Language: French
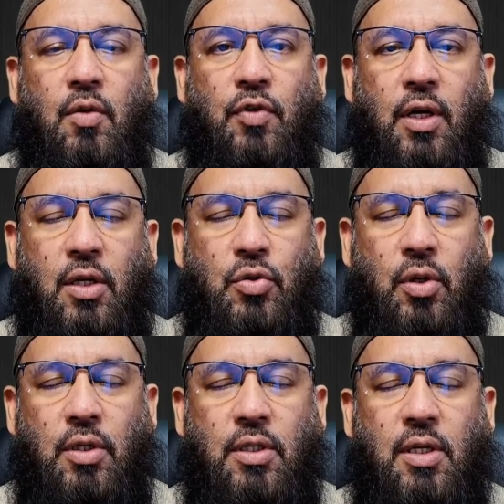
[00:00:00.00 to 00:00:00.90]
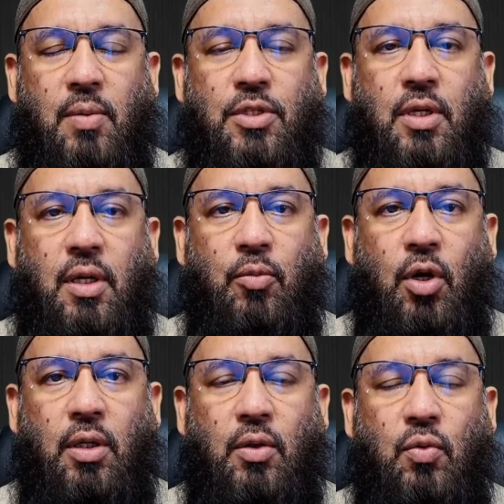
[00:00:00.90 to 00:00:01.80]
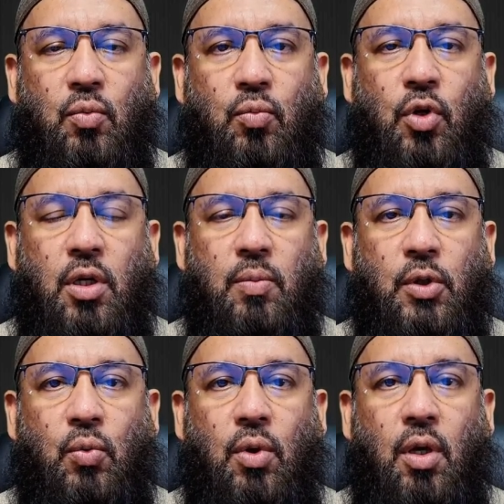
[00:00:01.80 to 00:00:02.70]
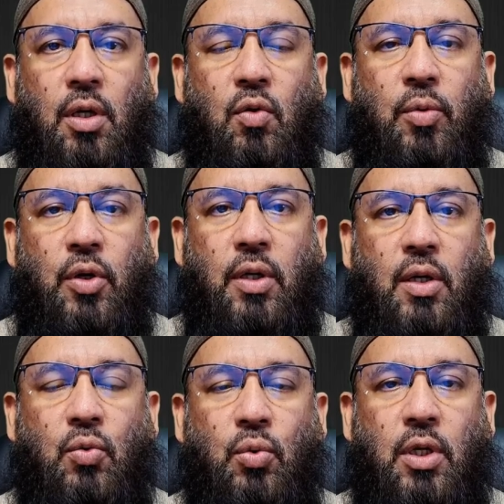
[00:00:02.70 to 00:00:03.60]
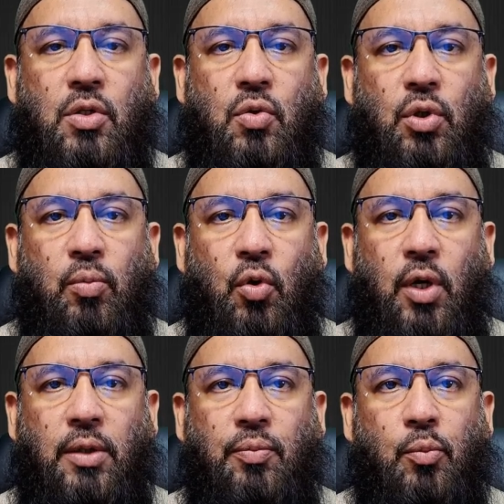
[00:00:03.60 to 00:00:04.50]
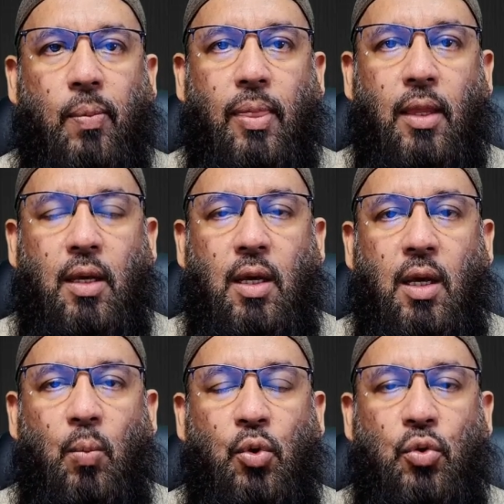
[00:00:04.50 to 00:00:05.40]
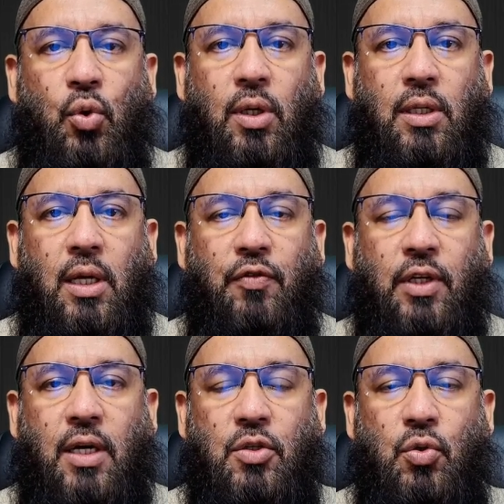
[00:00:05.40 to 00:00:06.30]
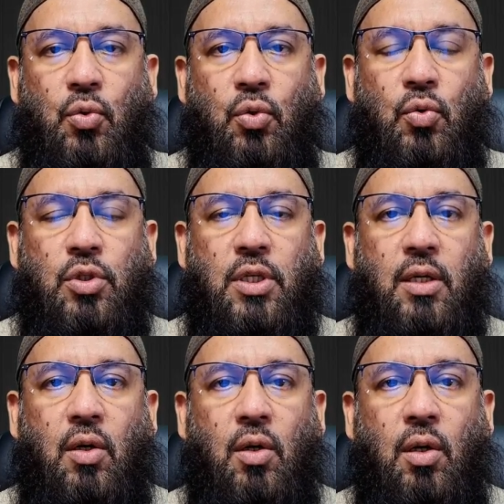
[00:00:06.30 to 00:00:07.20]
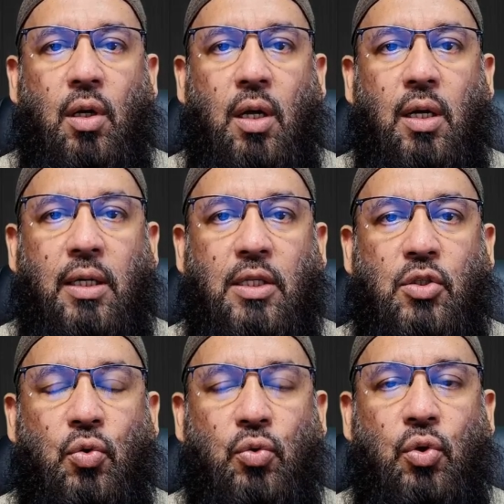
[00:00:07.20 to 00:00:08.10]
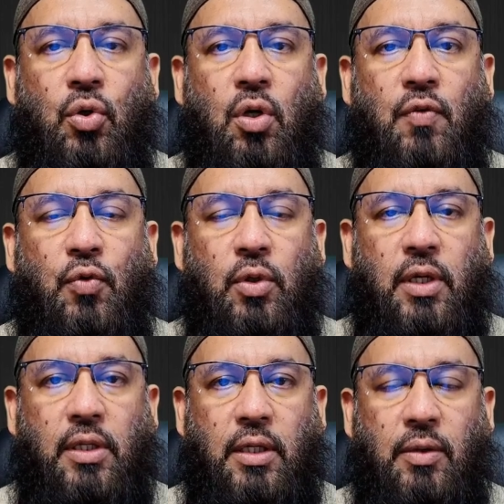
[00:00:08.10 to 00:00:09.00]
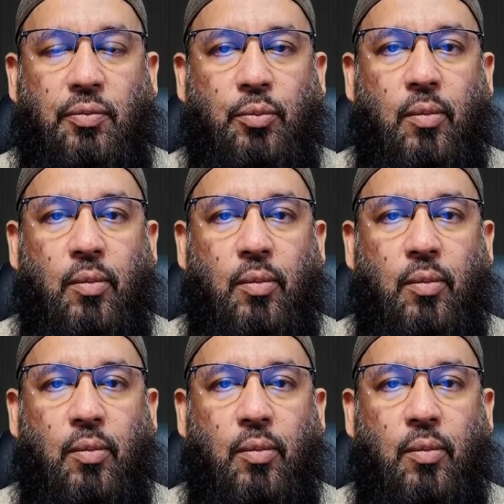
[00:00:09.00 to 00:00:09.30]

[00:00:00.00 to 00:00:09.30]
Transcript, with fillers: Frères et sœurs en islam, salam alaikum wa rahmatullahi wa barakatuh. Question numéro 1. Plutôt une clarification concernant la question du raf'ul yadayn.